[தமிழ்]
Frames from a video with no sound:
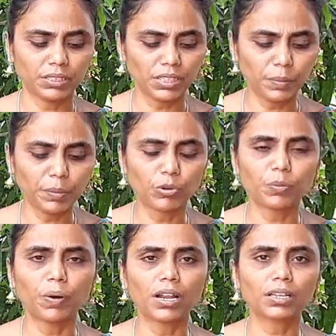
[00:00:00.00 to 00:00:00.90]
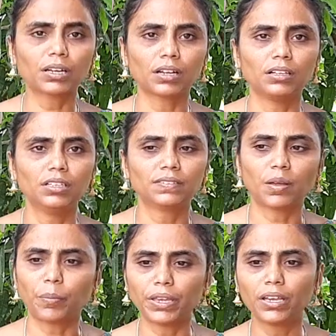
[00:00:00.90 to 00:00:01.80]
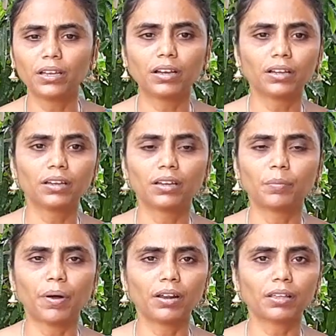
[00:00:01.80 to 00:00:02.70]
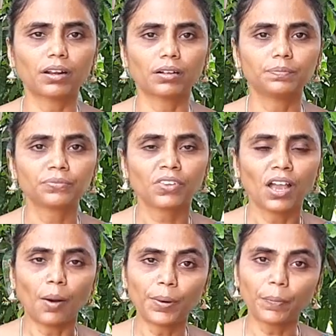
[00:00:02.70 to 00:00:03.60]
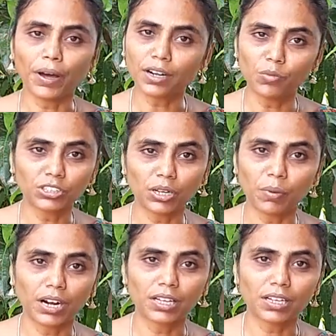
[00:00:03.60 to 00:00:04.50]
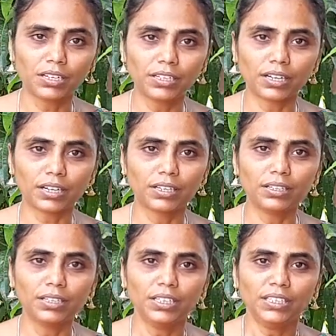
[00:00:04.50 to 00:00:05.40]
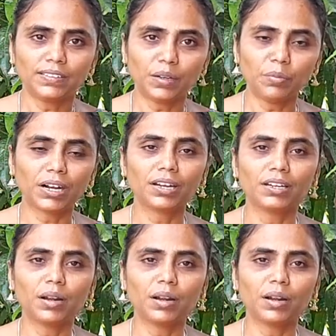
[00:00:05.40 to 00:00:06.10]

திருப்பி போட்டு பார்க்குறாங்க தன் பையன் எங்கே அங்கே பார்க்குறாங்க அப்படி பார்க்கும்போது தன் மகனை கண்டுட்டாங்க தன் மகன்